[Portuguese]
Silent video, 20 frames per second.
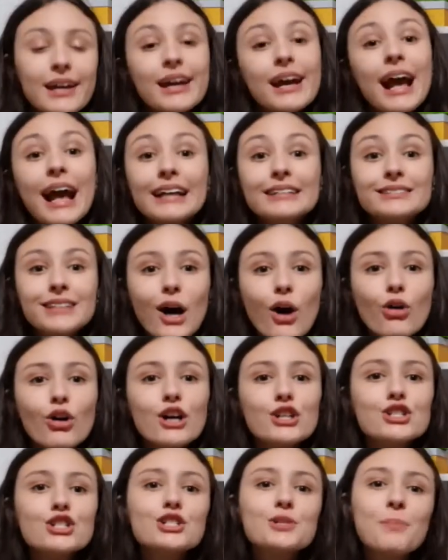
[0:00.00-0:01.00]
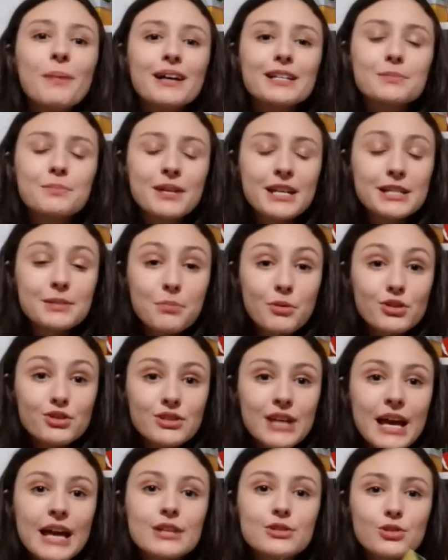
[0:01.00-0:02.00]
Então a gente passa por esse
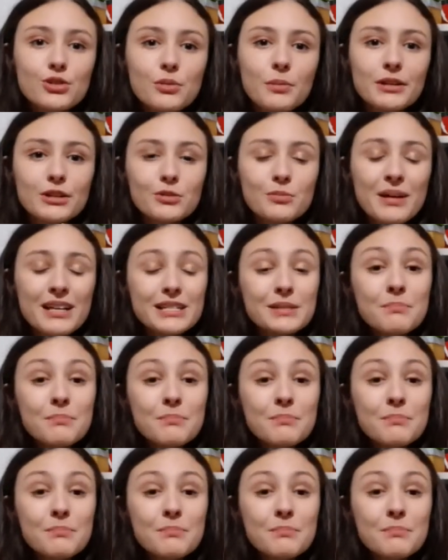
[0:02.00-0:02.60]
processo, tudo mais, tudo mais.